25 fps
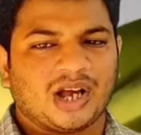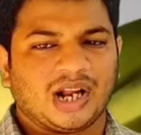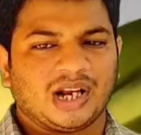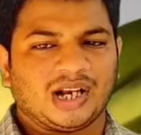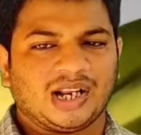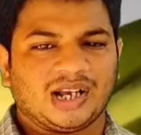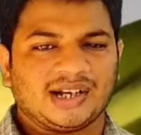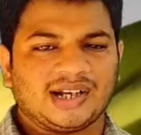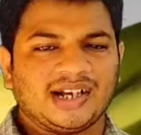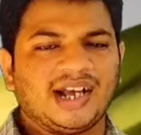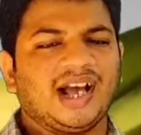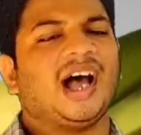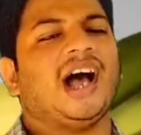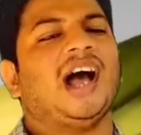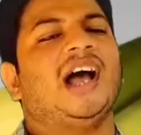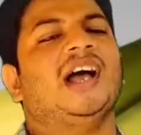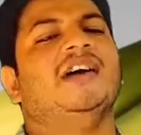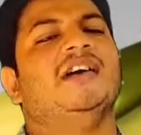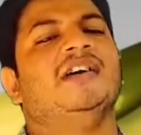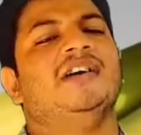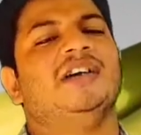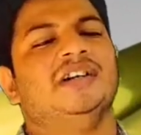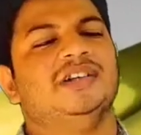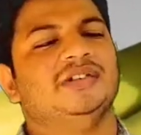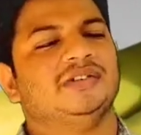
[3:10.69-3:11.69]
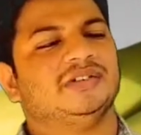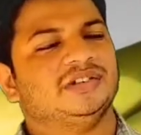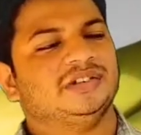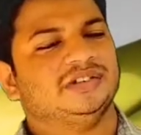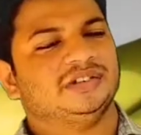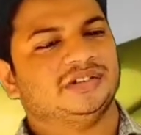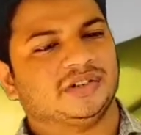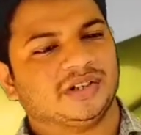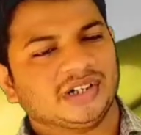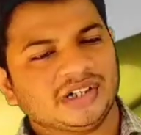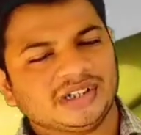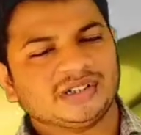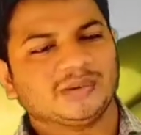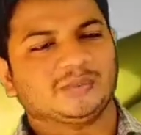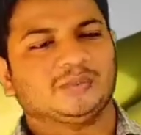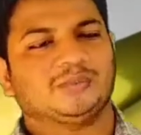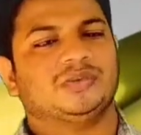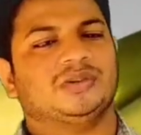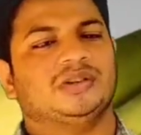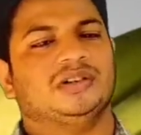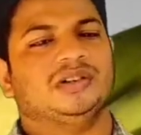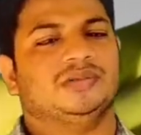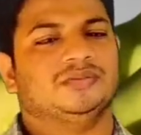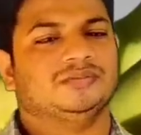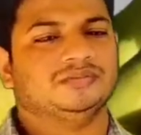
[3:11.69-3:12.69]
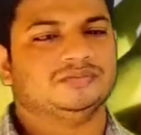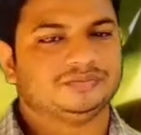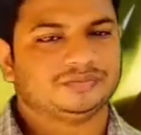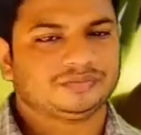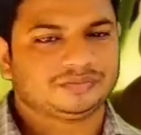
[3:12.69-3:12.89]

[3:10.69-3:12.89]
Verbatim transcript: అలాగే అయోడిన్ గురించి కూడా చెప్పుకుందాం